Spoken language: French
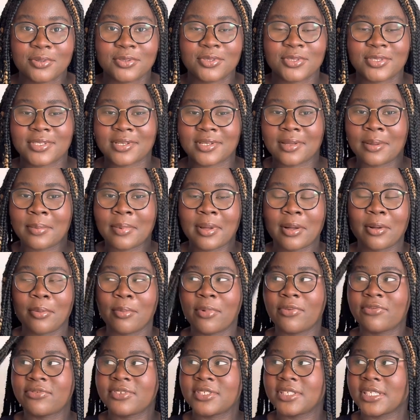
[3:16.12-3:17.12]
je ne sais pas comment
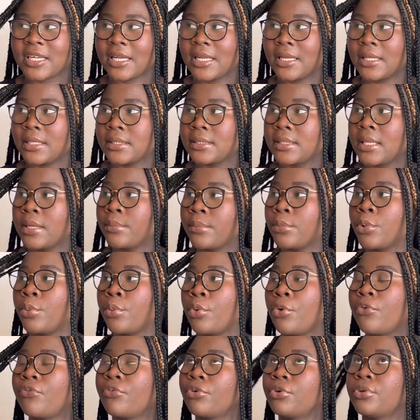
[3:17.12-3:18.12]
vous dire, elle est tellement
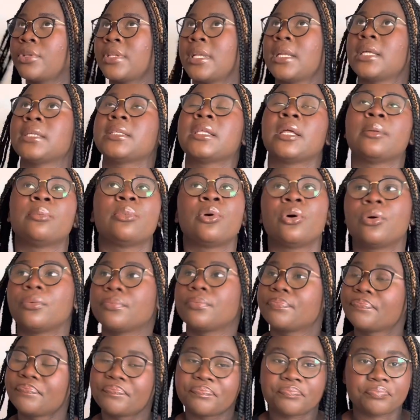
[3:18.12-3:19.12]
profonde, elle est tellement...
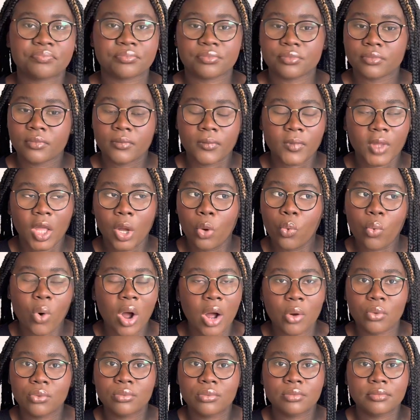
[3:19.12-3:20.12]

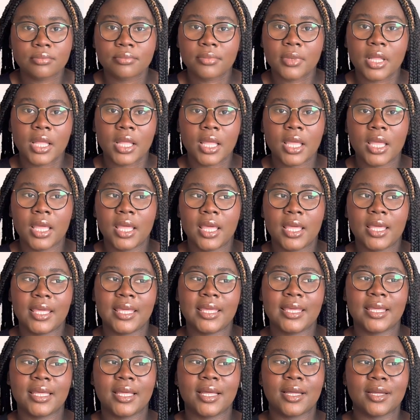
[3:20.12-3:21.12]
Waouh
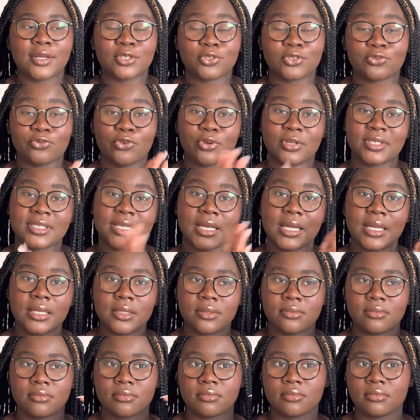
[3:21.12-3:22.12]
Et euh, je vous
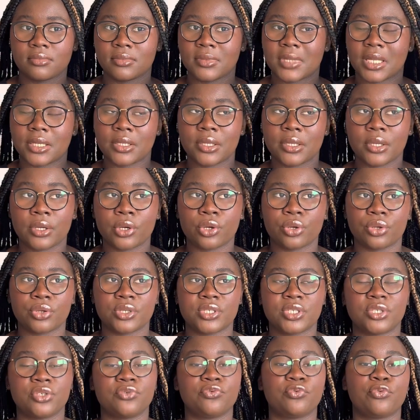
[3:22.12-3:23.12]
conseille, d'ailleurs, euh,
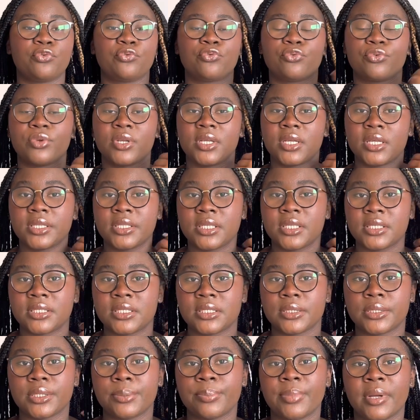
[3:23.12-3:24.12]
si vous voulez,
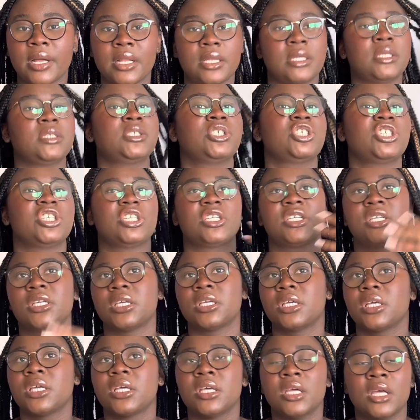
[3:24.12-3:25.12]
n'hésitez pas à aller
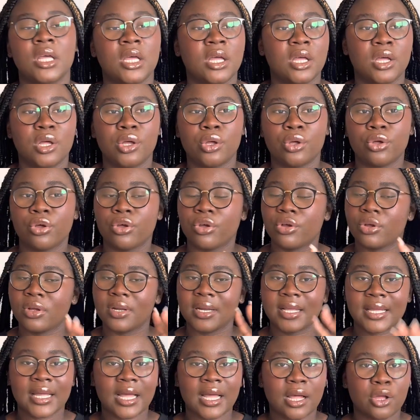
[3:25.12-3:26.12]
checker euh,
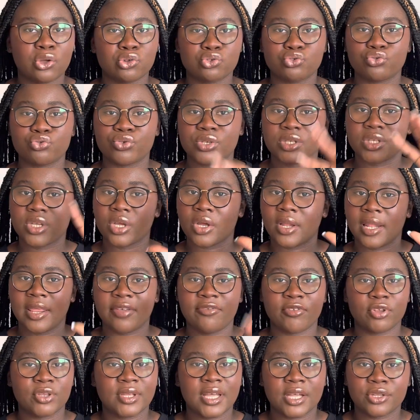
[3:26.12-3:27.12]
les 48 heures, les
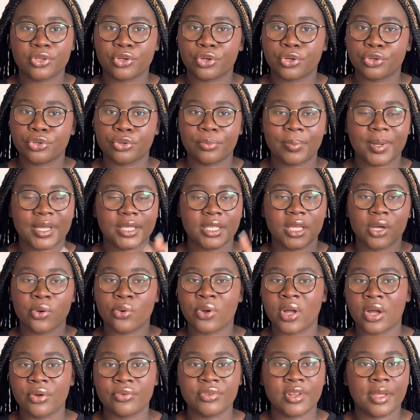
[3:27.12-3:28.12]
24 heures de prière, au
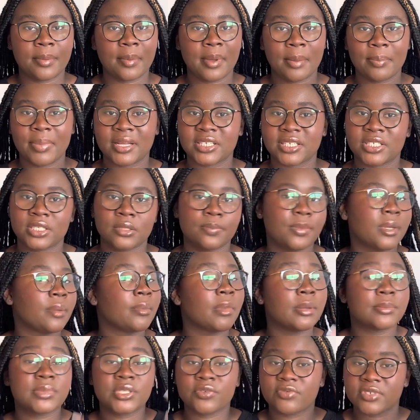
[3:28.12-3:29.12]
cas où vous n'avez pas participé,
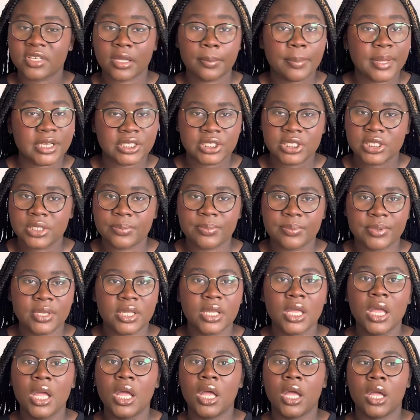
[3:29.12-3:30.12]
même si vous avez participé,
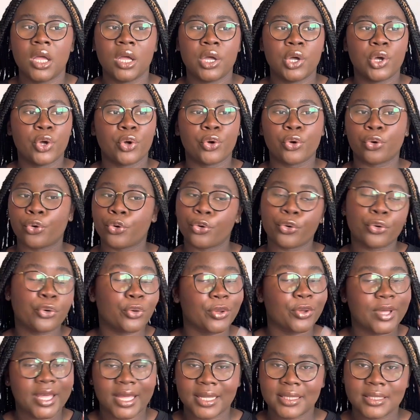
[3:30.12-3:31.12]

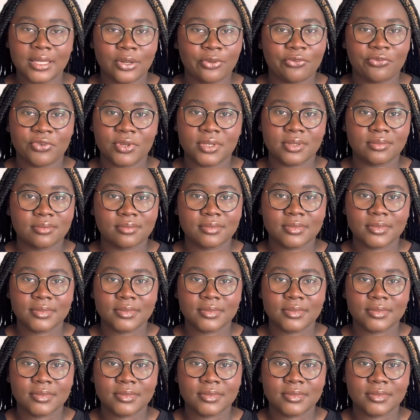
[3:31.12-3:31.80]
re-regardez en fait.